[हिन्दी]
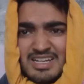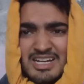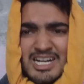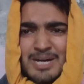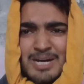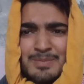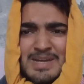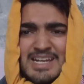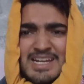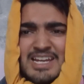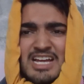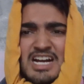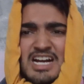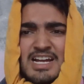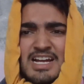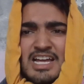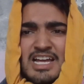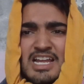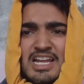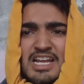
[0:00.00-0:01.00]
अबे क्या
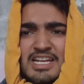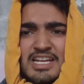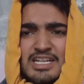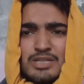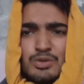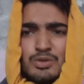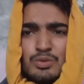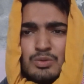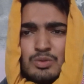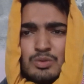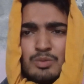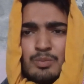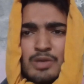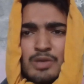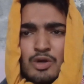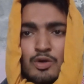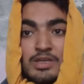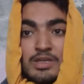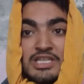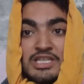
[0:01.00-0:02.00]
कह रहा है ये तू
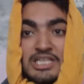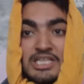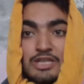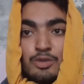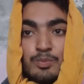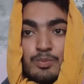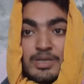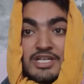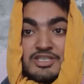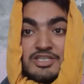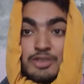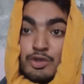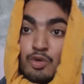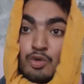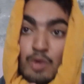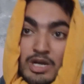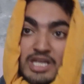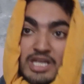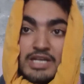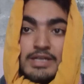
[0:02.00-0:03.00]
मेरे को लगता तेरे ऊपर किसी
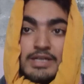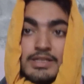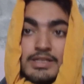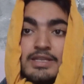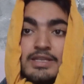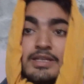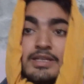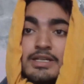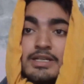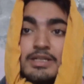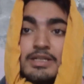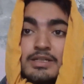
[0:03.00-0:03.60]
टोट के कर दिए